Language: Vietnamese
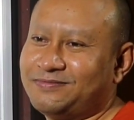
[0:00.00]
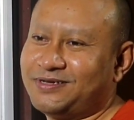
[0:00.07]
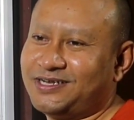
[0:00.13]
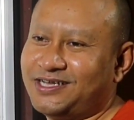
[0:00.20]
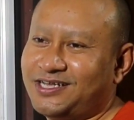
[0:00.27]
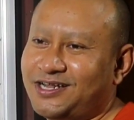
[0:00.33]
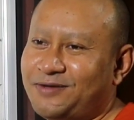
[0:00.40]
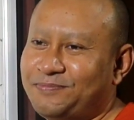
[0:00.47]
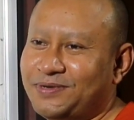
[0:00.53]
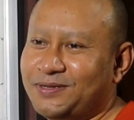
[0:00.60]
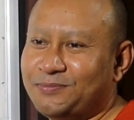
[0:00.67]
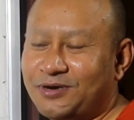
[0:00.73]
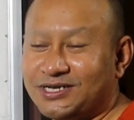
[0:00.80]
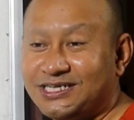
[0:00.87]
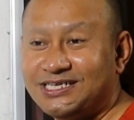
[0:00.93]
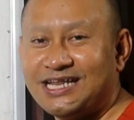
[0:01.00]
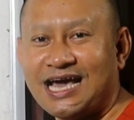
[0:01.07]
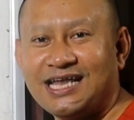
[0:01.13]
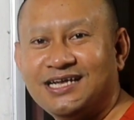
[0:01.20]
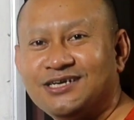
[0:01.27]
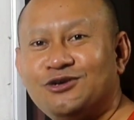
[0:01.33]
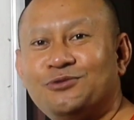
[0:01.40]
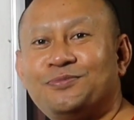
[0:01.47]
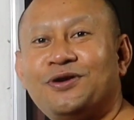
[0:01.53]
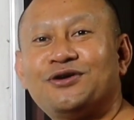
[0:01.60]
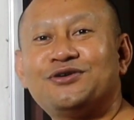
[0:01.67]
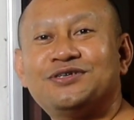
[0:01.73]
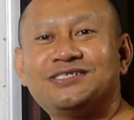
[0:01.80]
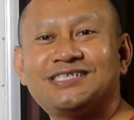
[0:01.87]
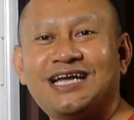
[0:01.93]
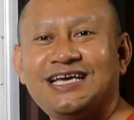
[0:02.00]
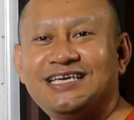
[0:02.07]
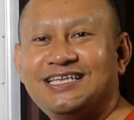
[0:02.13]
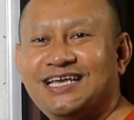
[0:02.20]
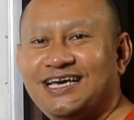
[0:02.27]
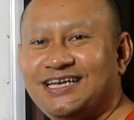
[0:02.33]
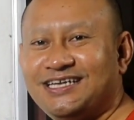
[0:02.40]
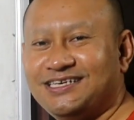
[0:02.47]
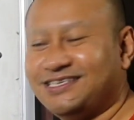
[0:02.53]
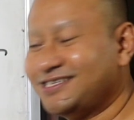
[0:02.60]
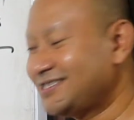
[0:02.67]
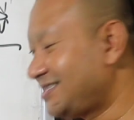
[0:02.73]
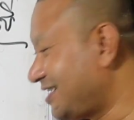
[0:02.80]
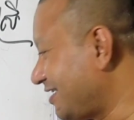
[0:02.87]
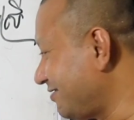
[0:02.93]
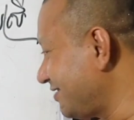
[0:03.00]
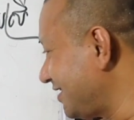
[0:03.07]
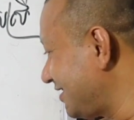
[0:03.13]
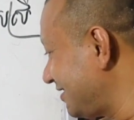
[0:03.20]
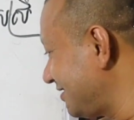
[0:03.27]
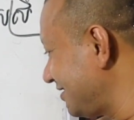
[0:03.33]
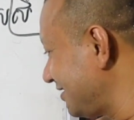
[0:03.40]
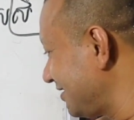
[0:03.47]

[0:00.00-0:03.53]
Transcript: và nè đập bật thì đá nó con pro con prostray đây nè trao đây